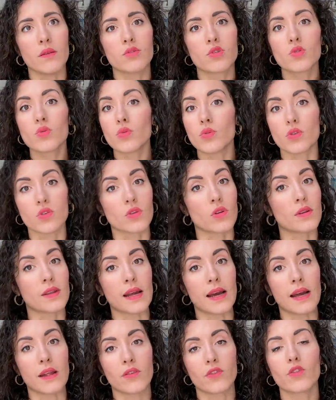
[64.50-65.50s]
studio
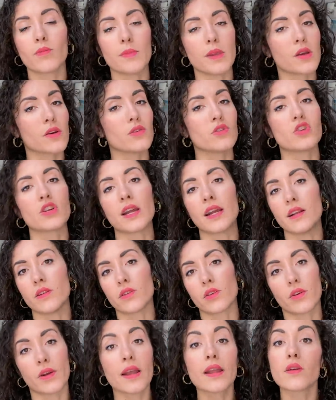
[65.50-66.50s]
soltanto, mi
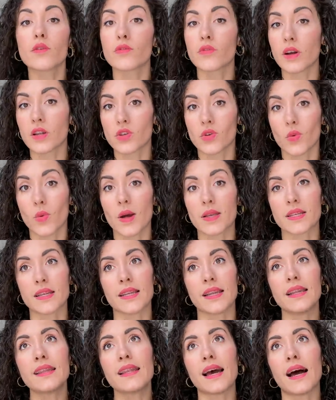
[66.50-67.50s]
concentro e non faccio quasi
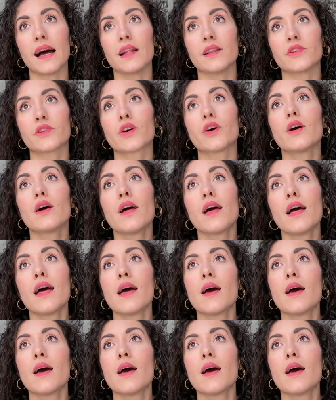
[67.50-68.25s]
nient'altro